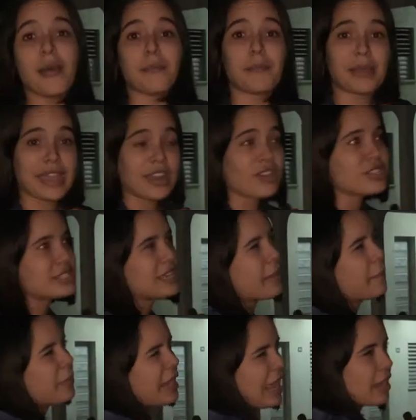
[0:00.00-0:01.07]
pero
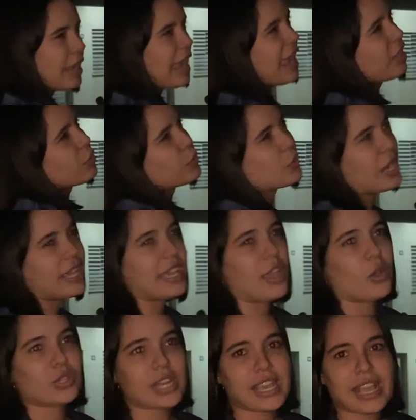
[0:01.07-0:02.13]
siempre hay alguna que
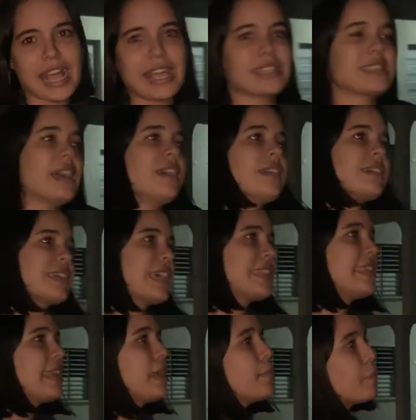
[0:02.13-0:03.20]
otra casa que
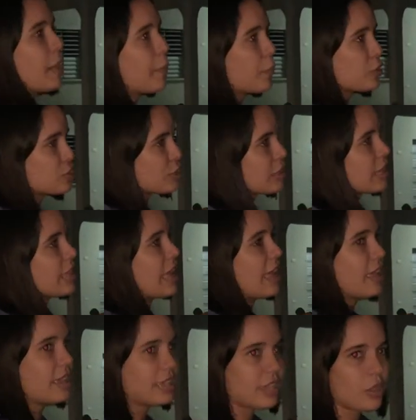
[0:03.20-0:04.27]
tiene más
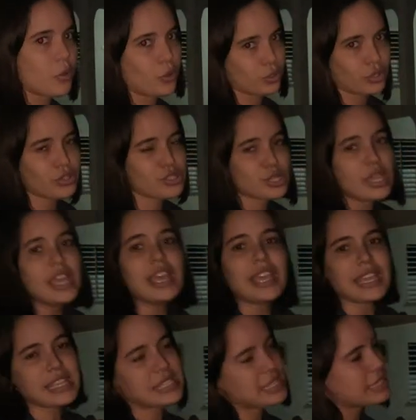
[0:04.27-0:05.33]
posibilidades que otros
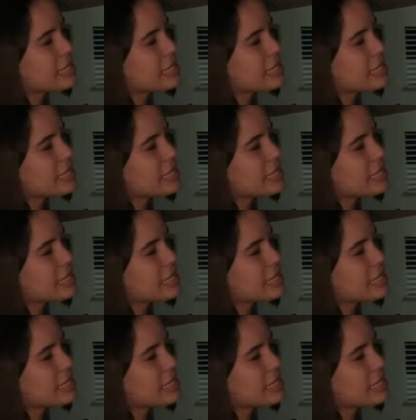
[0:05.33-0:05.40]
y sí